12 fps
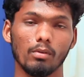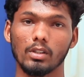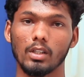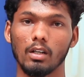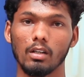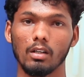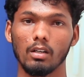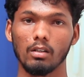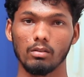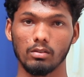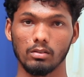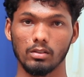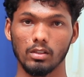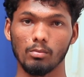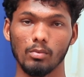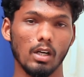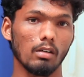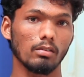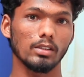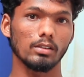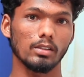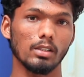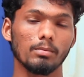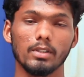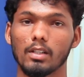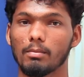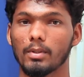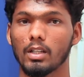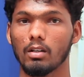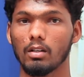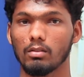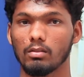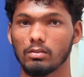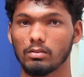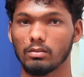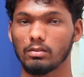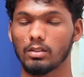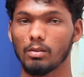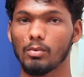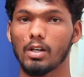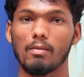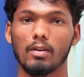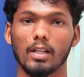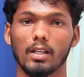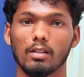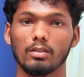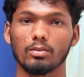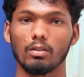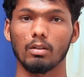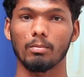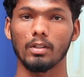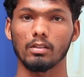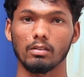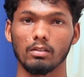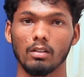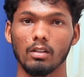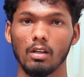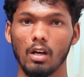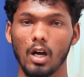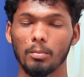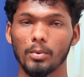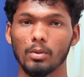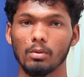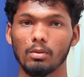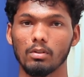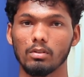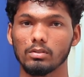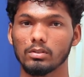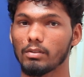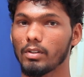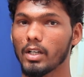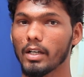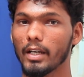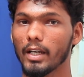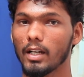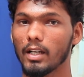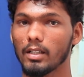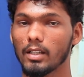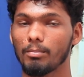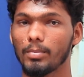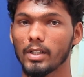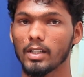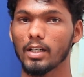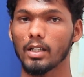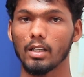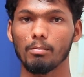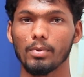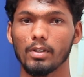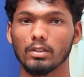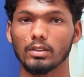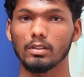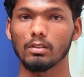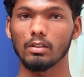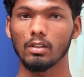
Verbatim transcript: போவதா ஒரு திமுக வந்து திட்டமிட்டிருப்பதா திமுக வட்டாரங்கள் சொல்லப்படுது அப்போது சிவகங்கையில் இப்போ இருக்கிற எம்பி வந்து